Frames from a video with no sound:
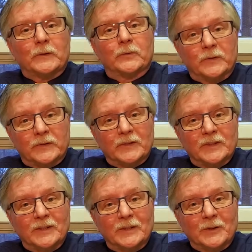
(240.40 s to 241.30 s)

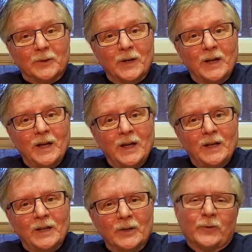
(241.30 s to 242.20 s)
difficiles,
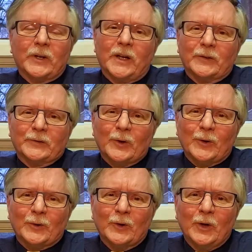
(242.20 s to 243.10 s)
et faire en
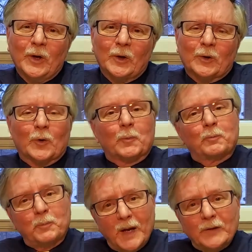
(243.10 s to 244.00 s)
sorte que
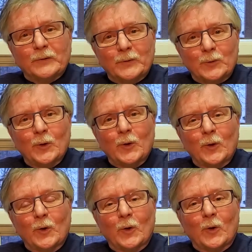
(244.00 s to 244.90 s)
parce que
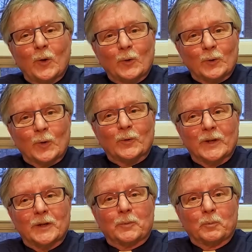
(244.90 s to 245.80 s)
on
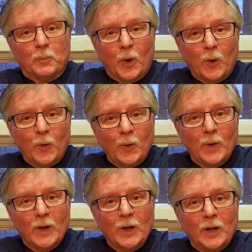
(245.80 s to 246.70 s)
devient bon,
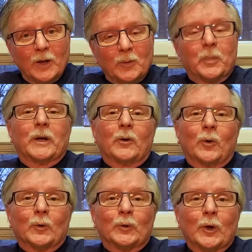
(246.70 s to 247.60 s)
ben,
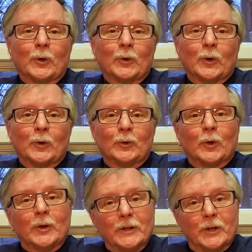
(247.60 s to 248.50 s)
on donne
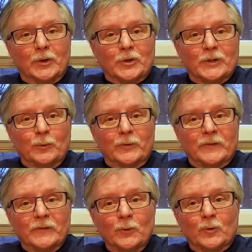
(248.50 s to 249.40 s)
de l'énergie
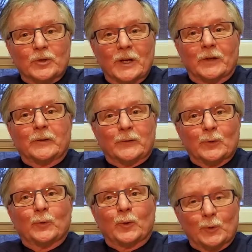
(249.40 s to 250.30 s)
aussi aux gens qui
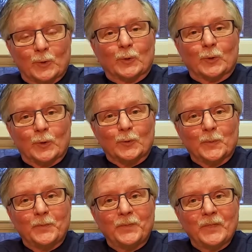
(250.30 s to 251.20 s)
souffrent autour de nous.